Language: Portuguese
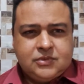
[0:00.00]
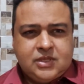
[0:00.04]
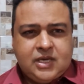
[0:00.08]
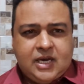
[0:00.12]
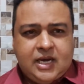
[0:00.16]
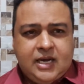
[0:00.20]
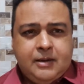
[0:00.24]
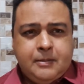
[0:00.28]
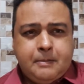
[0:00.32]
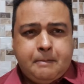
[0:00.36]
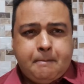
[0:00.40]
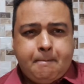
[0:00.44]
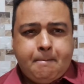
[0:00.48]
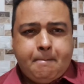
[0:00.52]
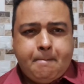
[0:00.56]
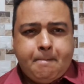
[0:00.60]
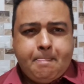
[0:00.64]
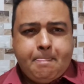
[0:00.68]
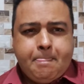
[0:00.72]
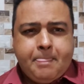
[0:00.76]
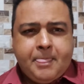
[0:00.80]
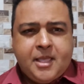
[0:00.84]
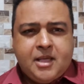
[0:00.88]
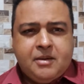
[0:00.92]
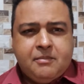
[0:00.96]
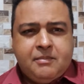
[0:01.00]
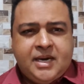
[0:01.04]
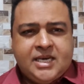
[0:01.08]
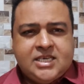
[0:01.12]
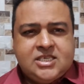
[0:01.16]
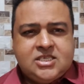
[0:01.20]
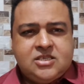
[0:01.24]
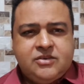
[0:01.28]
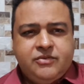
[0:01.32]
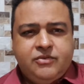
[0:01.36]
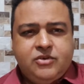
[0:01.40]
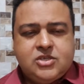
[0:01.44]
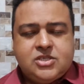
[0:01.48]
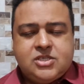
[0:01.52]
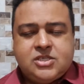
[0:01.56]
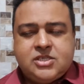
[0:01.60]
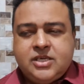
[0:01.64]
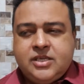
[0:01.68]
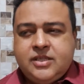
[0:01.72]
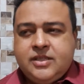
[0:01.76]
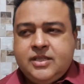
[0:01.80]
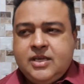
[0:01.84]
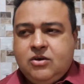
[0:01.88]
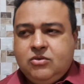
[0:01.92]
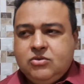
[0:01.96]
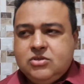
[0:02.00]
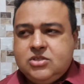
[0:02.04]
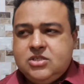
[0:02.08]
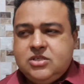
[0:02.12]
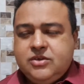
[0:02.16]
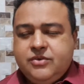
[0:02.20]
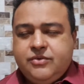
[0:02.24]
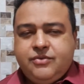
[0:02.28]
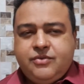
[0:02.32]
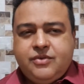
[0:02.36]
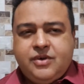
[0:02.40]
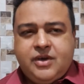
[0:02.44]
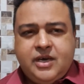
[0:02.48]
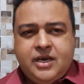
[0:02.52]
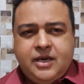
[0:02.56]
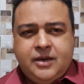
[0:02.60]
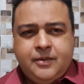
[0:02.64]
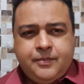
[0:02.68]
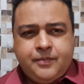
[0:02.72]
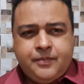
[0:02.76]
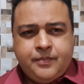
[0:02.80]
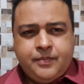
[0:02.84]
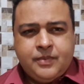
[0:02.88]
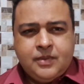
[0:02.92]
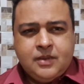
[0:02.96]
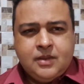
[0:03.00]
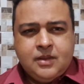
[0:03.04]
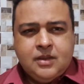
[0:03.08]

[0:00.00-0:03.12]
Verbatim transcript: tá? Mas se você não tiver